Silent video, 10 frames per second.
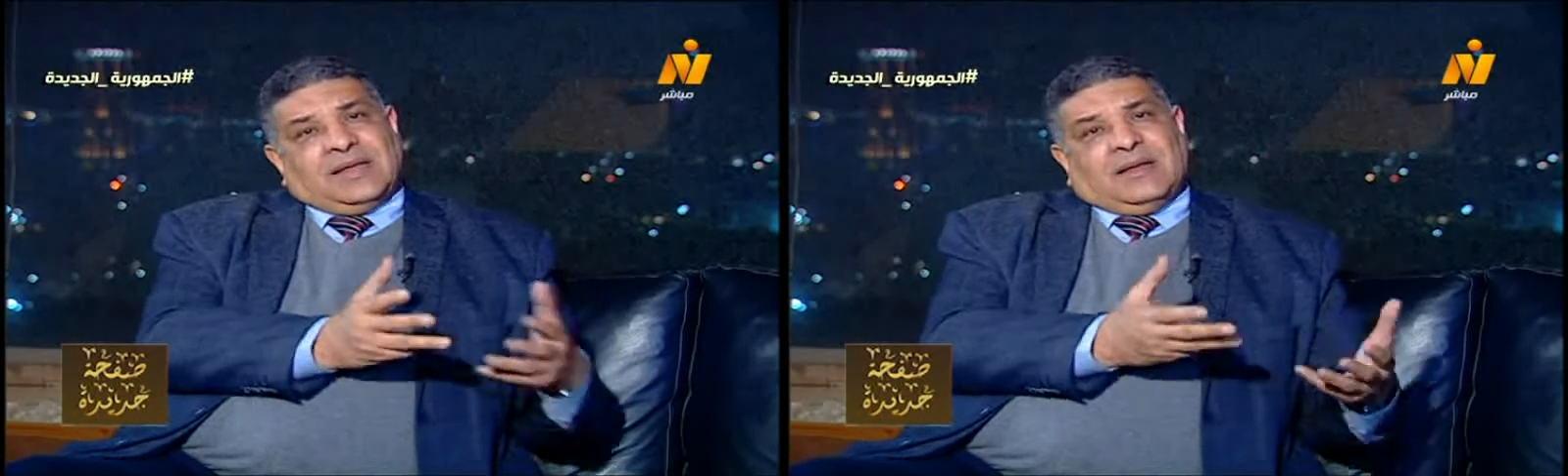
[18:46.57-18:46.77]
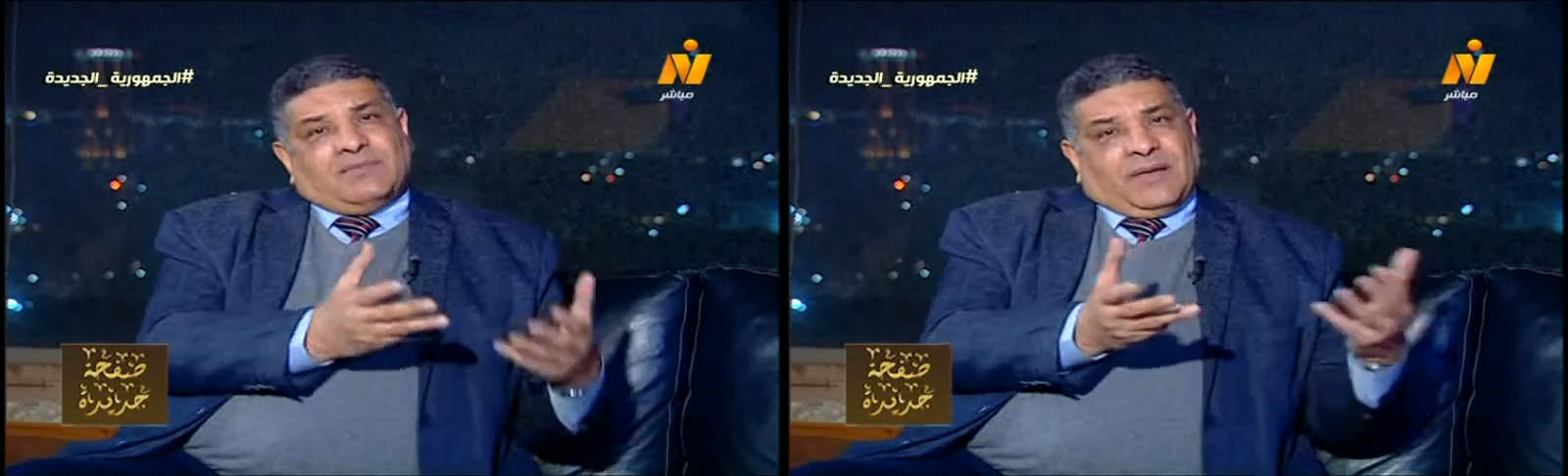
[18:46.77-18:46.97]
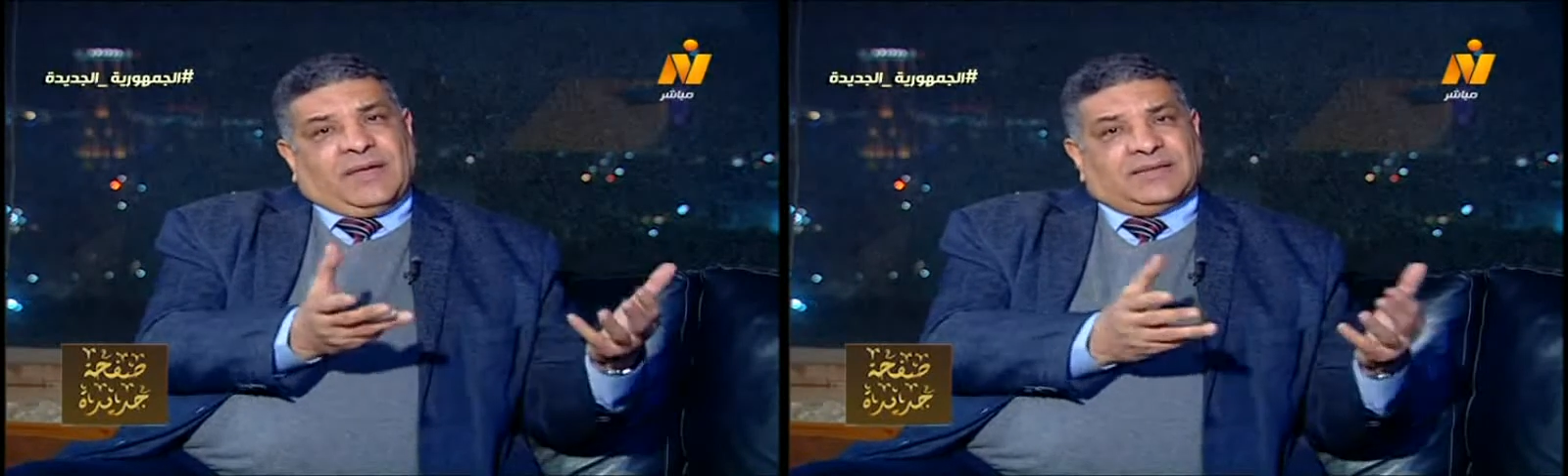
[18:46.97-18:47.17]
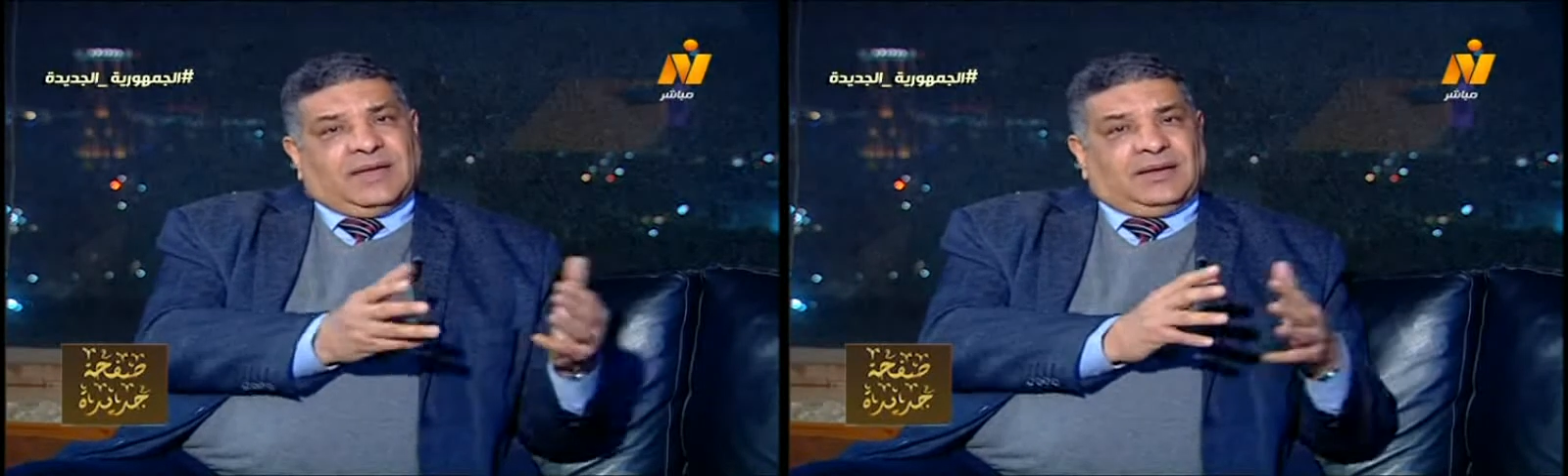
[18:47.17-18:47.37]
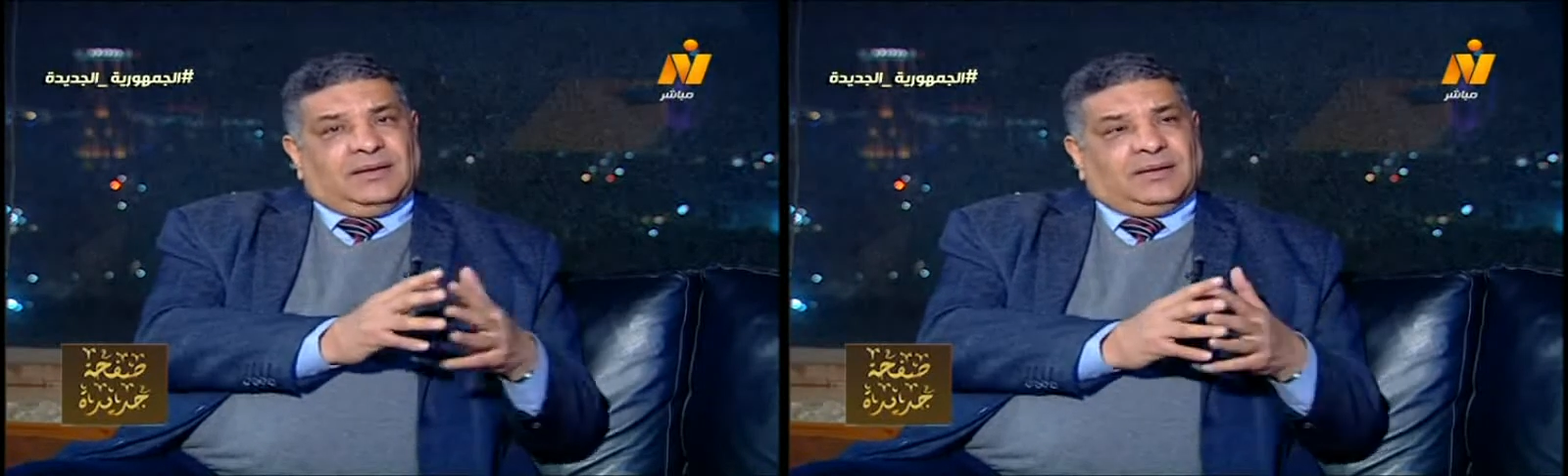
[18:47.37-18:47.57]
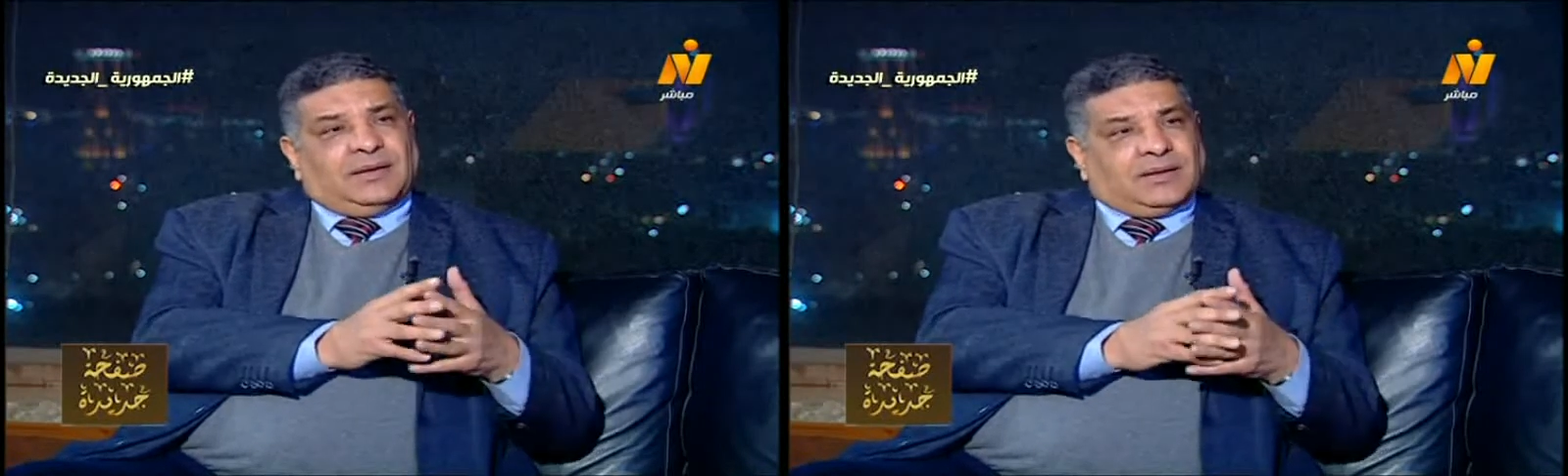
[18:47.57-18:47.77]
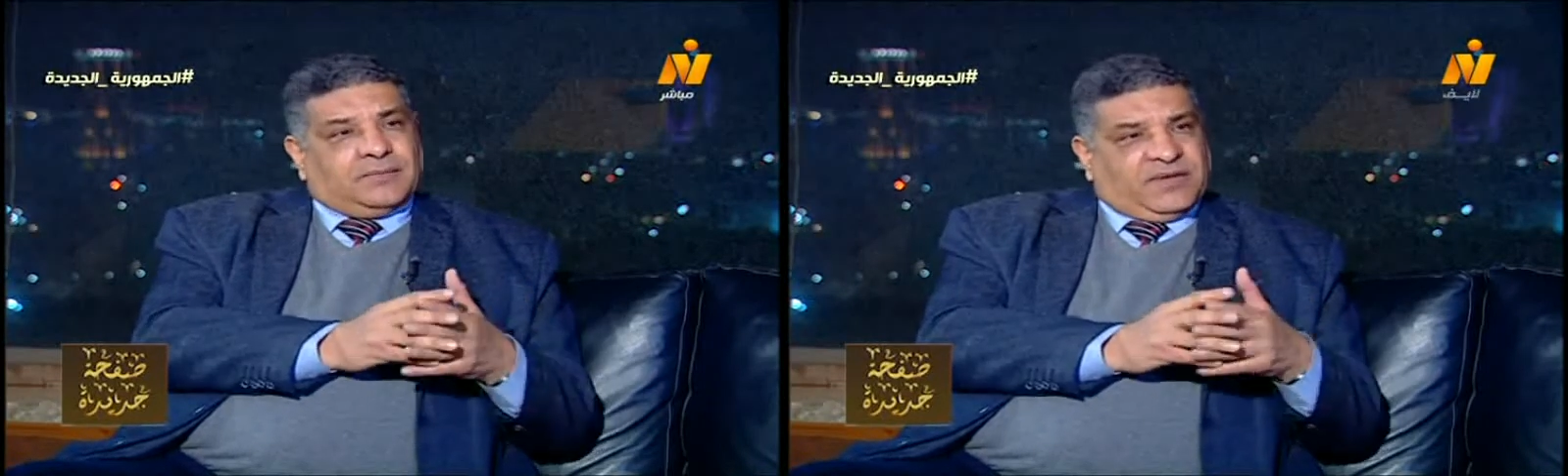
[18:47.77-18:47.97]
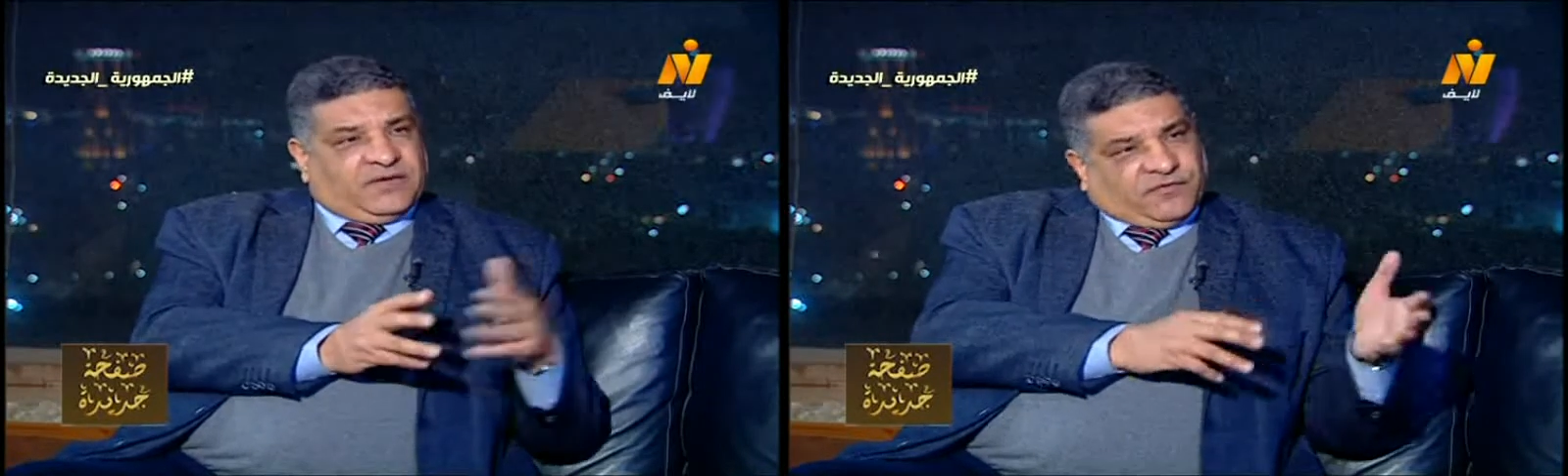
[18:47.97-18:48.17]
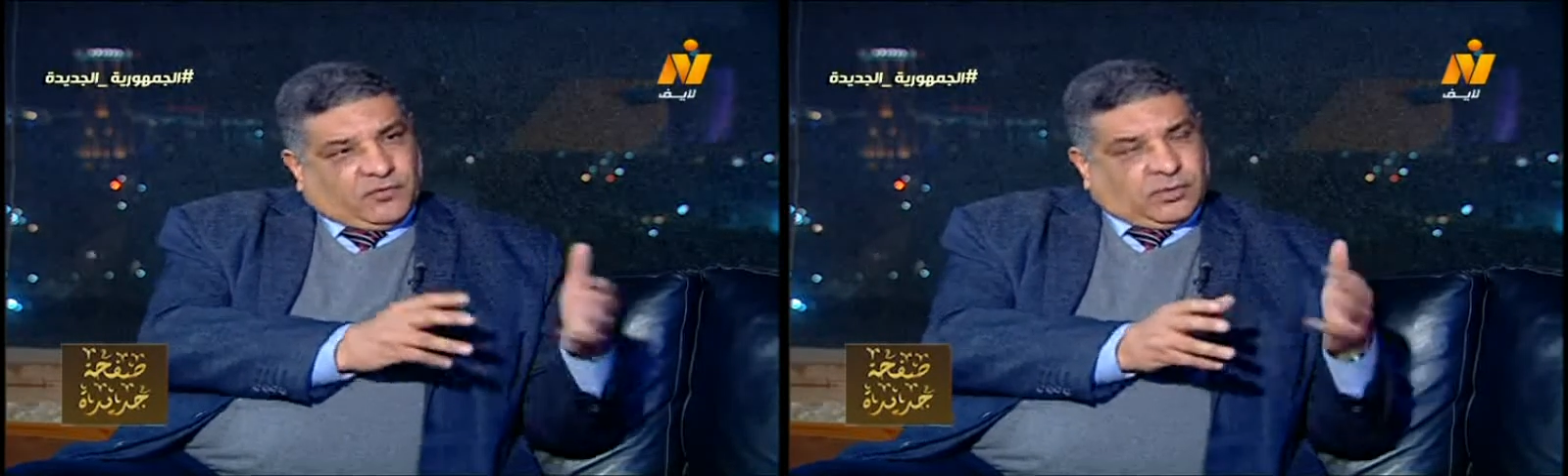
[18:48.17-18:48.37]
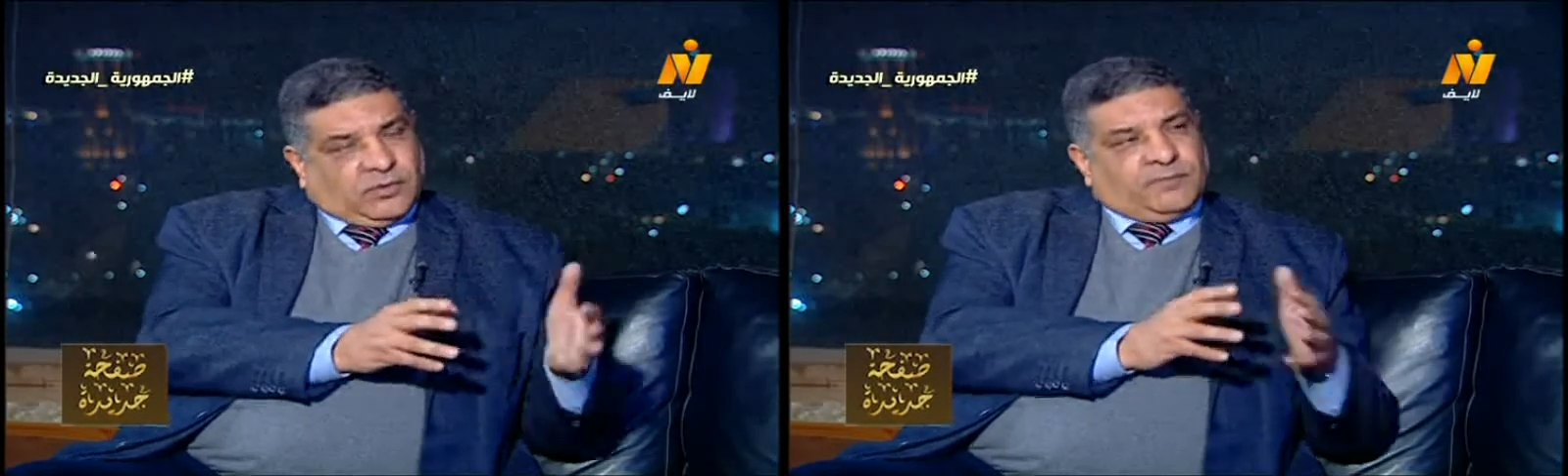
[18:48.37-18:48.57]
لما بدا الغرب
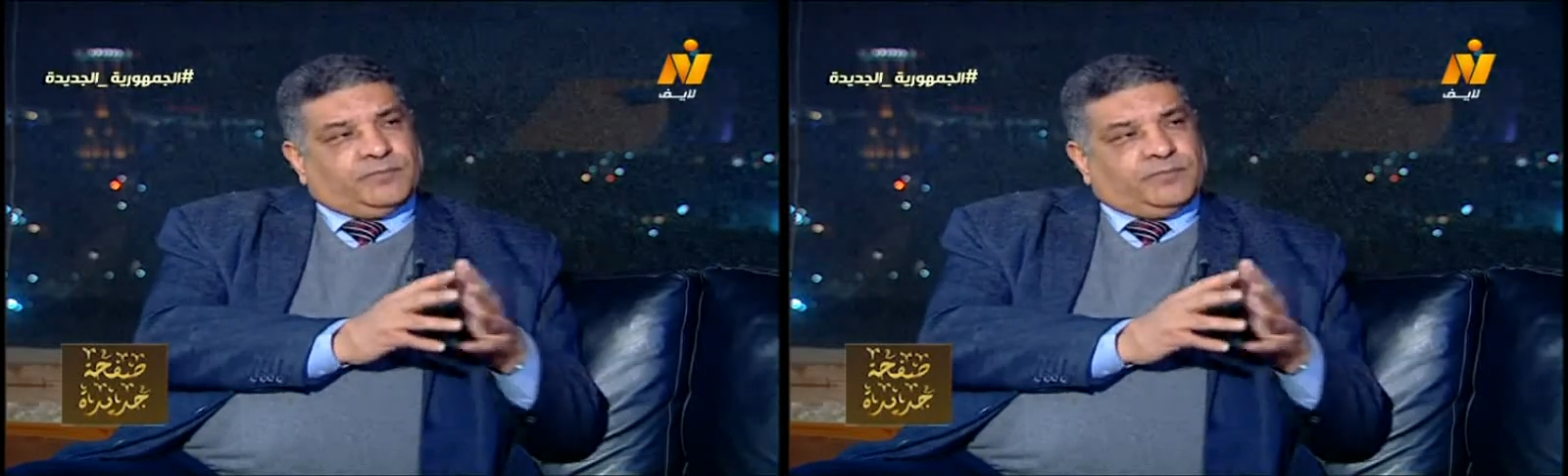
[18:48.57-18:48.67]
يفوق